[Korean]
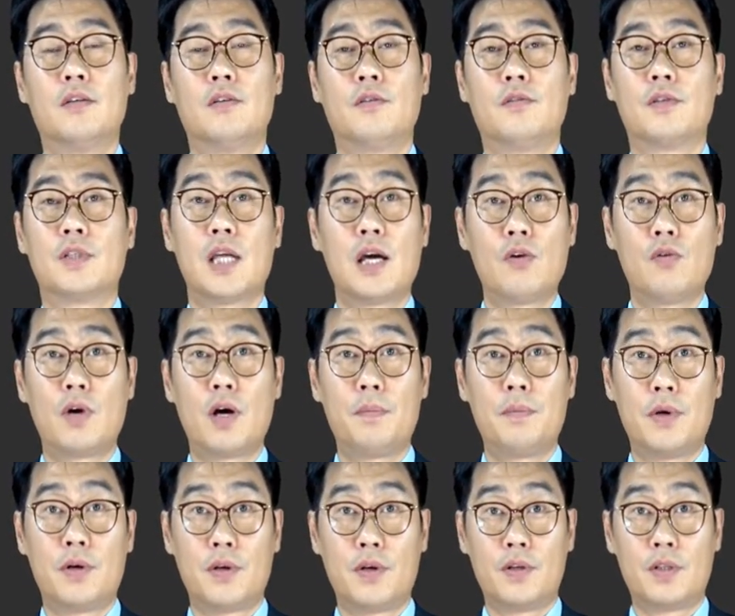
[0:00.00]
그리고 상호가
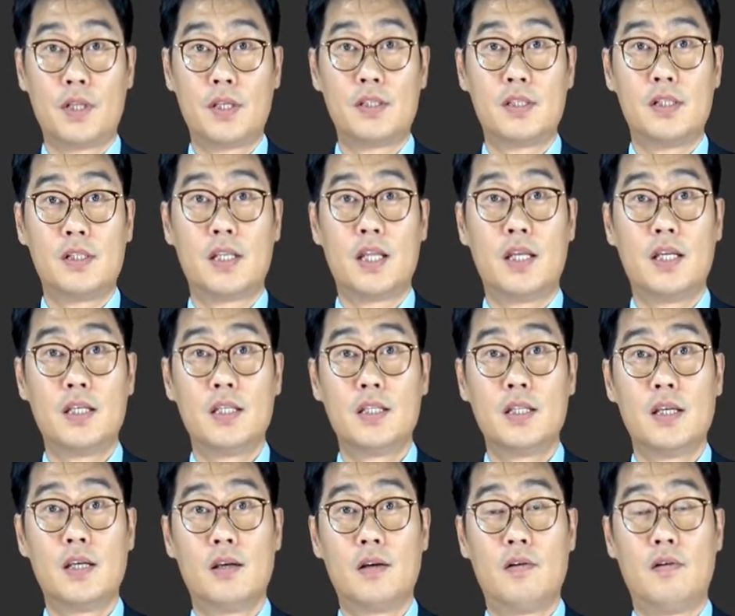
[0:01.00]
변경됐을
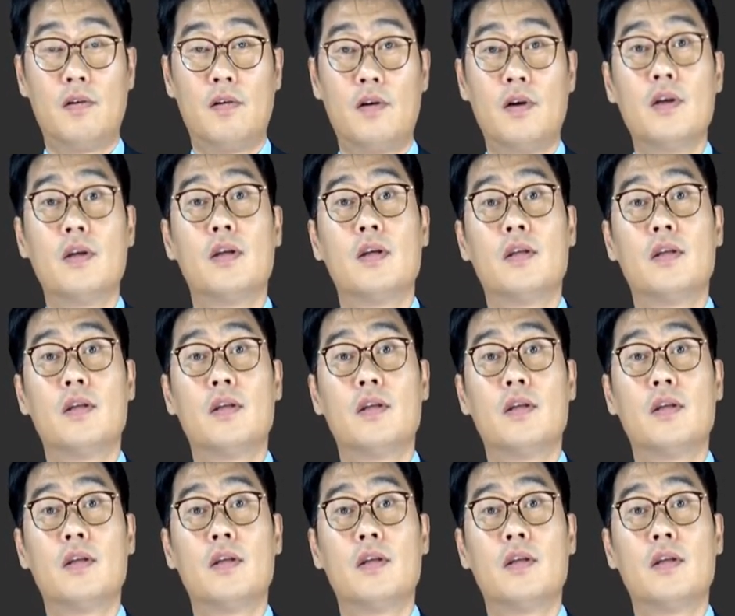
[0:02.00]
때는 어,